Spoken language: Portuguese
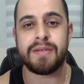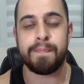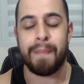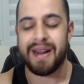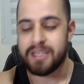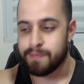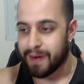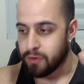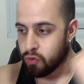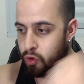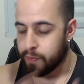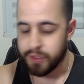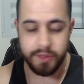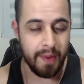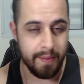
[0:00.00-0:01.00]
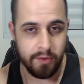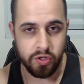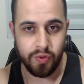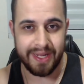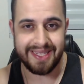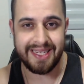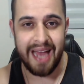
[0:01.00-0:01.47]
participar do grupo de membros
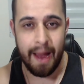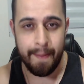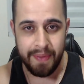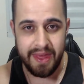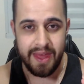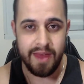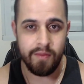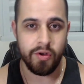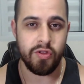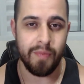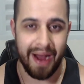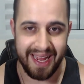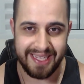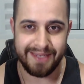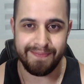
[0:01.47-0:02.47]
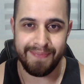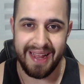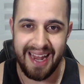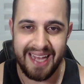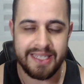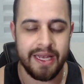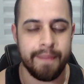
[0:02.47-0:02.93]
do WhatsApp e muito mais,
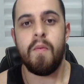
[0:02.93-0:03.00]
beleza?